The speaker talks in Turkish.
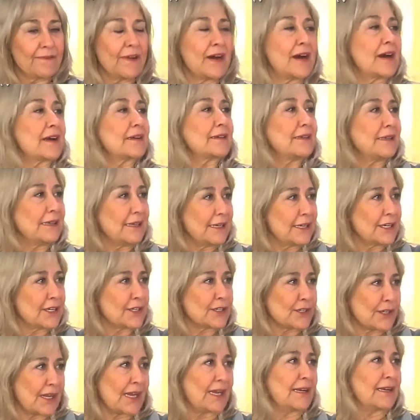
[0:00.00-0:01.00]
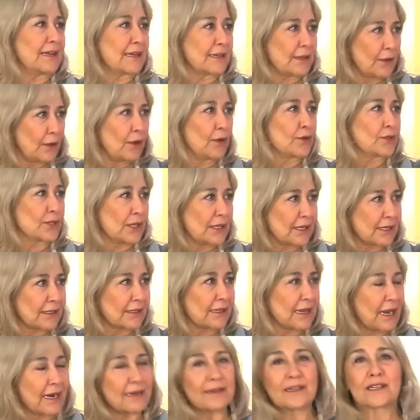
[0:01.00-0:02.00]
verdiği şeyleri
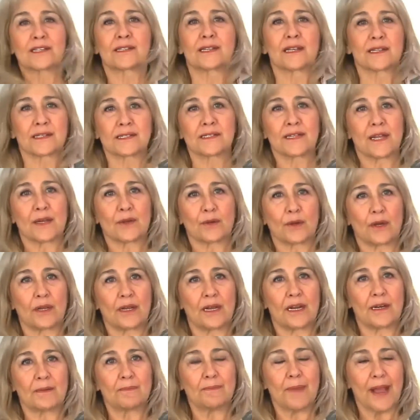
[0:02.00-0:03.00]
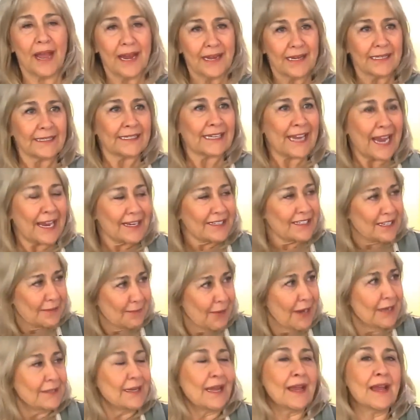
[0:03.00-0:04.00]
öncelikler listesine koyar. Ben
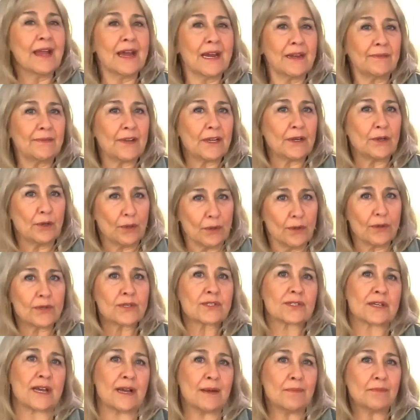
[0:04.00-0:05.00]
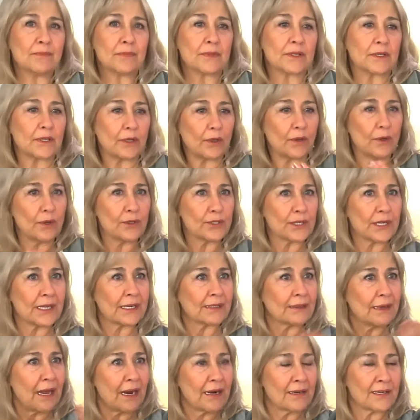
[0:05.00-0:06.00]
kendime değer veriyorsam
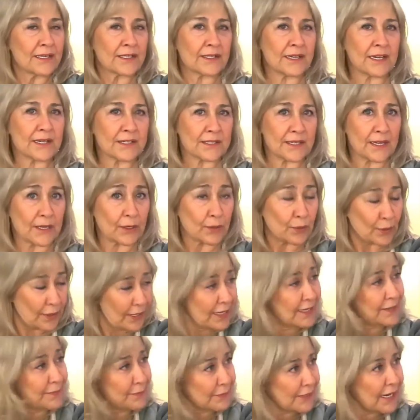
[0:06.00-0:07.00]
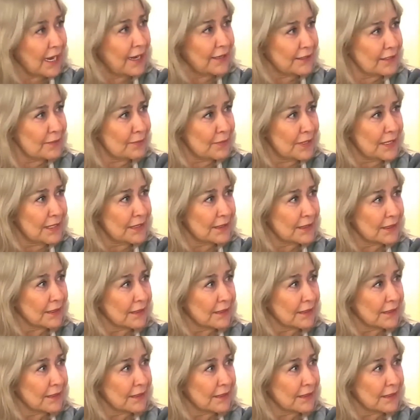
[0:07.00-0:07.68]
öncelikler listesine koyarım kendimi.